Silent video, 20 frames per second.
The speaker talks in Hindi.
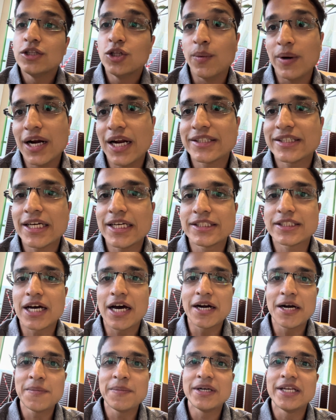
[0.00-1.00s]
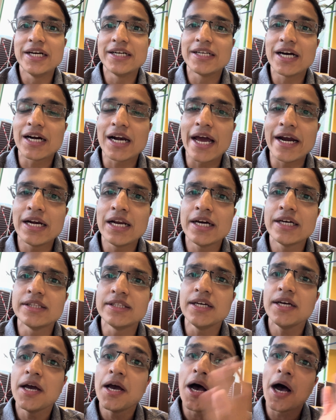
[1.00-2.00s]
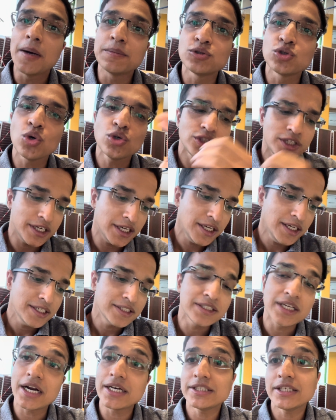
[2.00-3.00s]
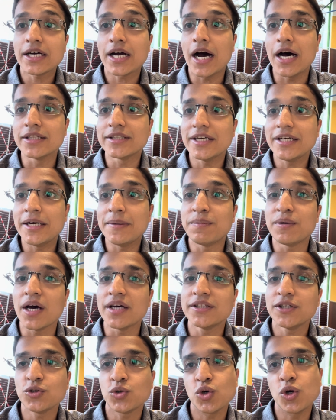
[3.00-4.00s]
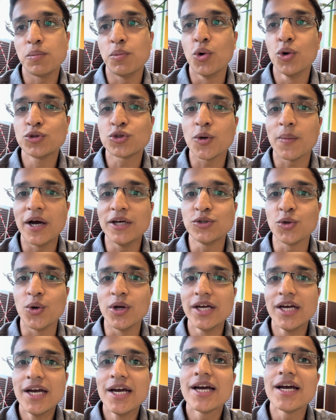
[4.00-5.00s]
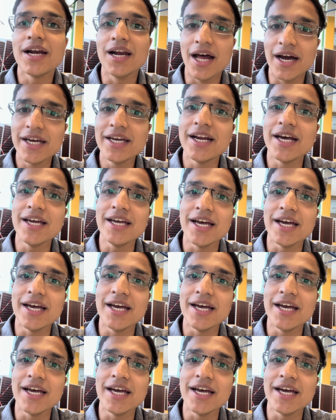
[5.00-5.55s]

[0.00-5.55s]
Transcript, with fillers: तो भाई लगता है इस कारण भी ठीक ठाक लाइन लगी थी अब सोच रहे हैं जरा इसे खाते हैं निपटाते हैं क्योंकि भूख तो भाई थोड़ी लगी रही